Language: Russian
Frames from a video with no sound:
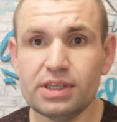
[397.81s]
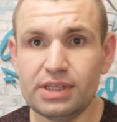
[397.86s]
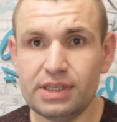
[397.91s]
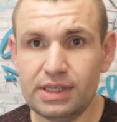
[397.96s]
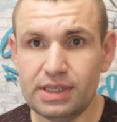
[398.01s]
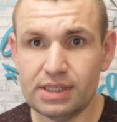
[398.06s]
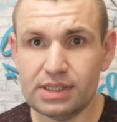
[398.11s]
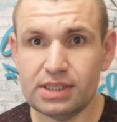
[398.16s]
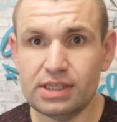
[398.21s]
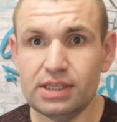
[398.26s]

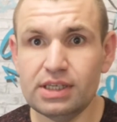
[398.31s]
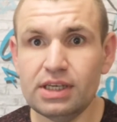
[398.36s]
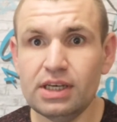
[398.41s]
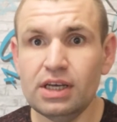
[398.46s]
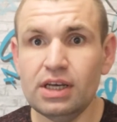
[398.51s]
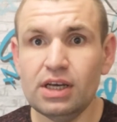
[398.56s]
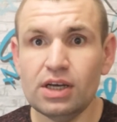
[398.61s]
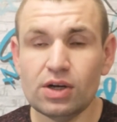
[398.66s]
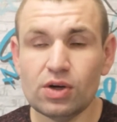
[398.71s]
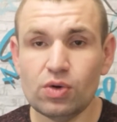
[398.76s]
если
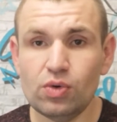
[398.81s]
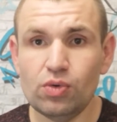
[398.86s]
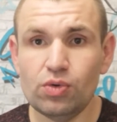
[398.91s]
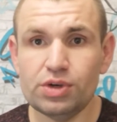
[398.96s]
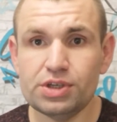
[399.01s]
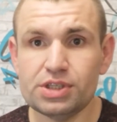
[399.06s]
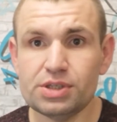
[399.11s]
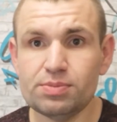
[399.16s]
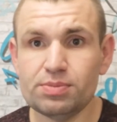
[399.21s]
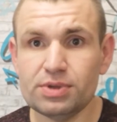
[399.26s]

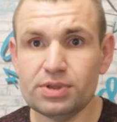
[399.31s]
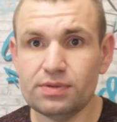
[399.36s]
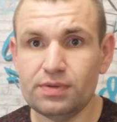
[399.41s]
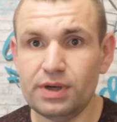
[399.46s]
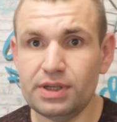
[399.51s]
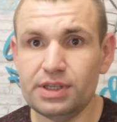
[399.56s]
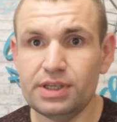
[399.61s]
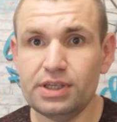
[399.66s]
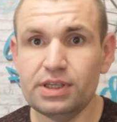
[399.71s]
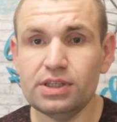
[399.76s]
гость
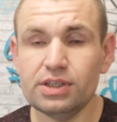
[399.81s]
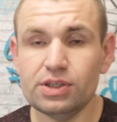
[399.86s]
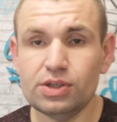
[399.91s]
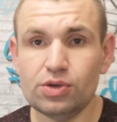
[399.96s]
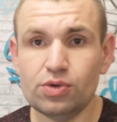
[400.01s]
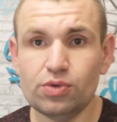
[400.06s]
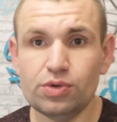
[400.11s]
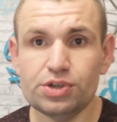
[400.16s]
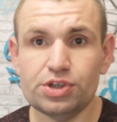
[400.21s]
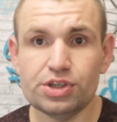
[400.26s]
позвонил и
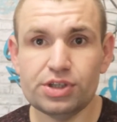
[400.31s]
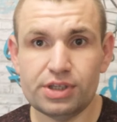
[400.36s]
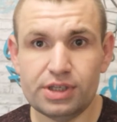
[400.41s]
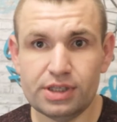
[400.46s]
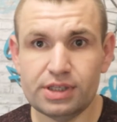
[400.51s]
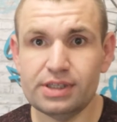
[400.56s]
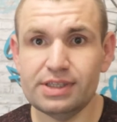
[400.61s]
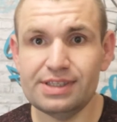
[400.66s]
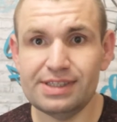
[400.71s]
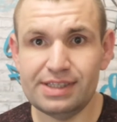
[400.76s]
хочет
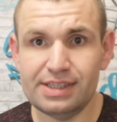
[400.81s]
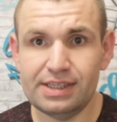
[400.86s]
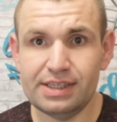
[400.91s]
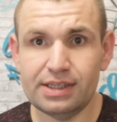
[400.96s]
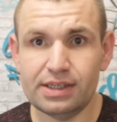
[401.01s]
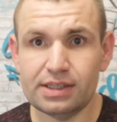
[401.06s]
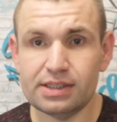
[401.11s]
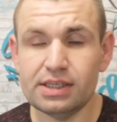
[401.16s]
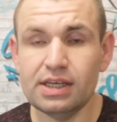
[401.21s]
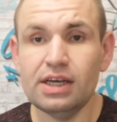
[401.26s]
это
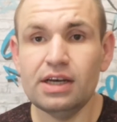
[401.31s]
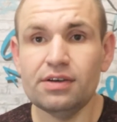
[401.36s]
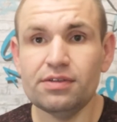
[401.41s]
сделать.